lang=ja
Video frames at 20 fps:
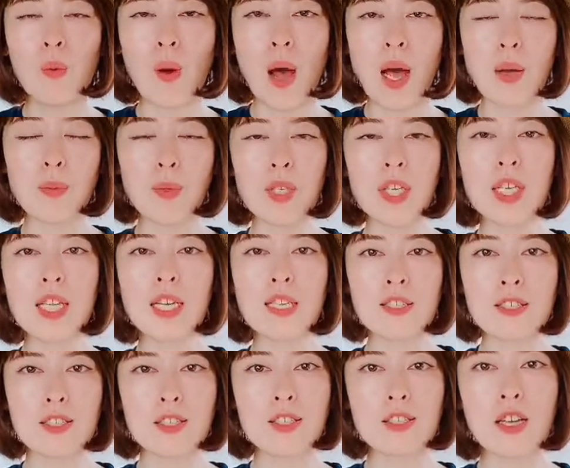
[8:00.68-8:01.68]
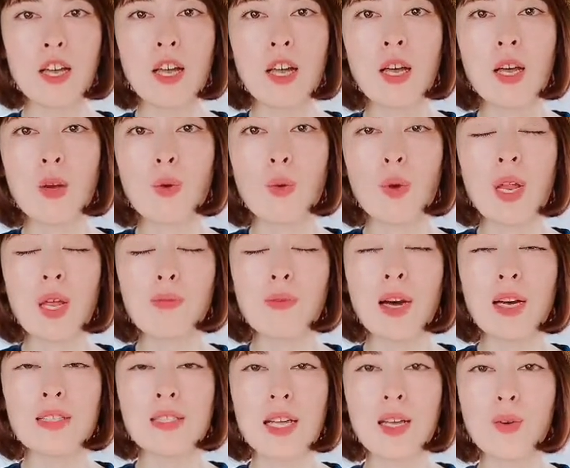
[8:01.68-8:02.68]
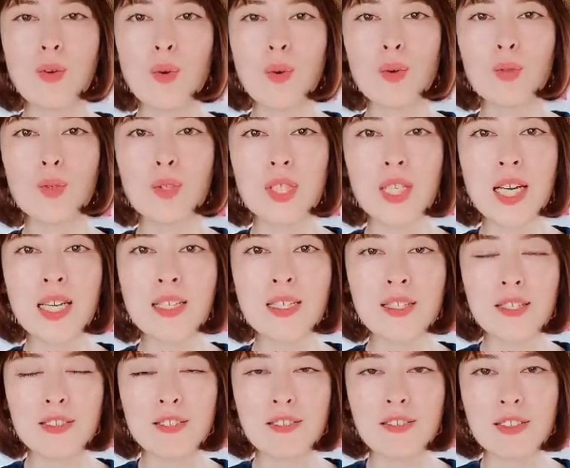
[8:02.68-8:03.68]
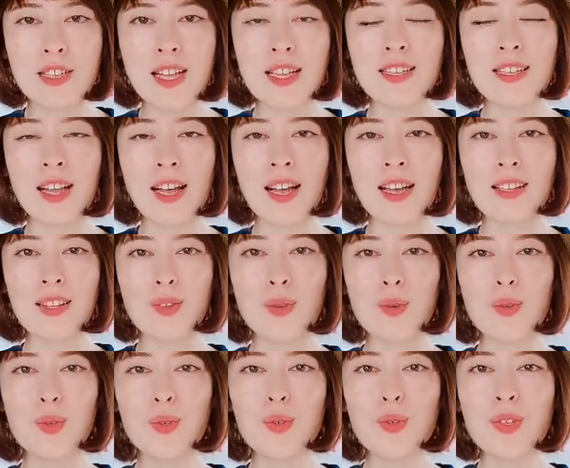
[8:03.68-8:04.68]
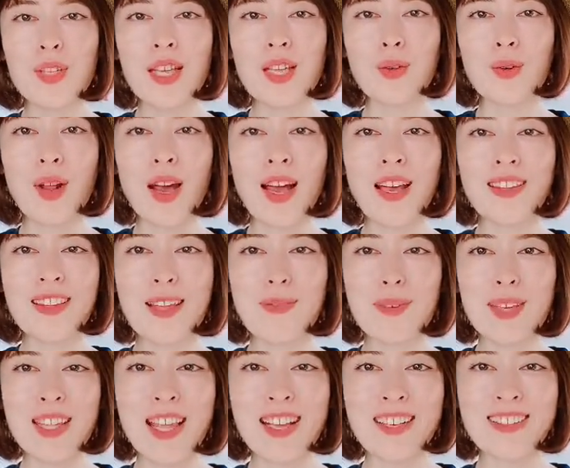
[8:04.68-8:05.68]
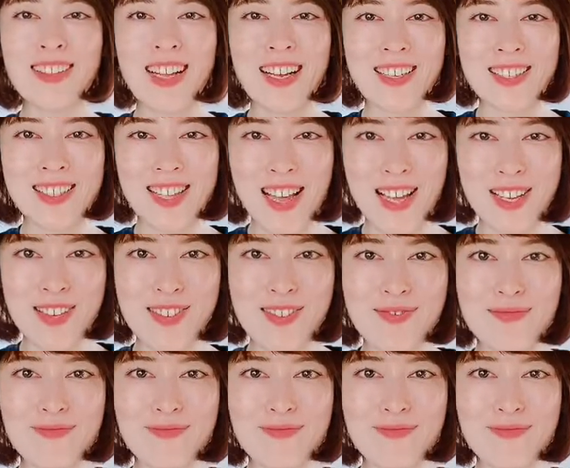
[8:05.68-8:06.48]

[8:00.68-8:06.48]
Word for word: をあぶり出す、これは絶好のチャンスなんだというふうに捉えてみてください。